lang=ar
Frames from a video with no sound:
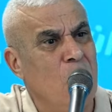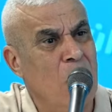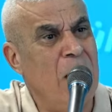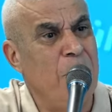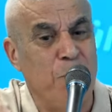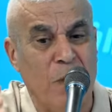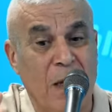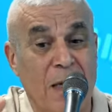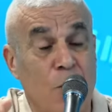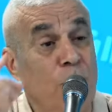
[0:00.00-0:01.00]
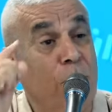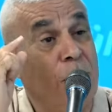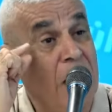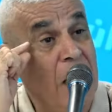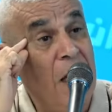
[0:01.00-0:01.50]
وشفت
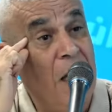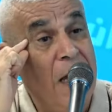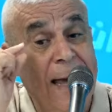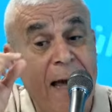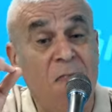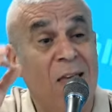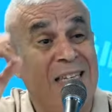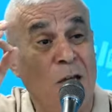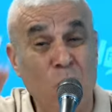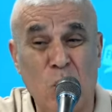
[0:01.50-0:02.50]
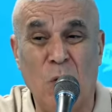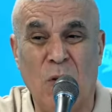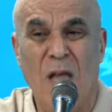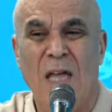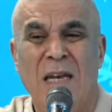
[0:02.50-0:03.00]
الذكاء هذا سيسقط
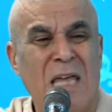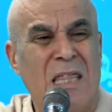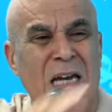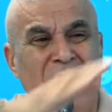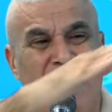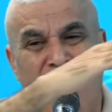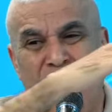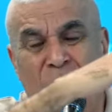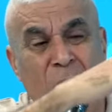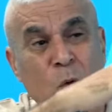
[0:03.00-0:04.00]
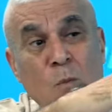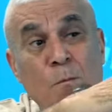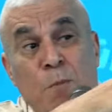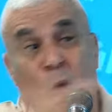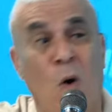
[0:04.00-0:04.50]
نظرية نتنياهو
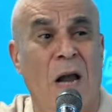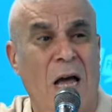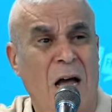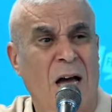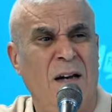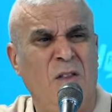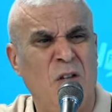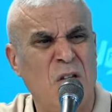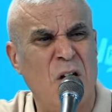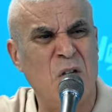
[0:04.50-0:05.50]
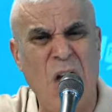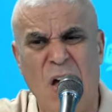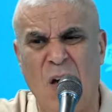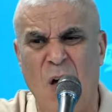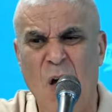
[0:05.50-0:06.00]
بكلها عن انتصار
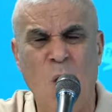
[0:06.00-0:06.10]
ساحق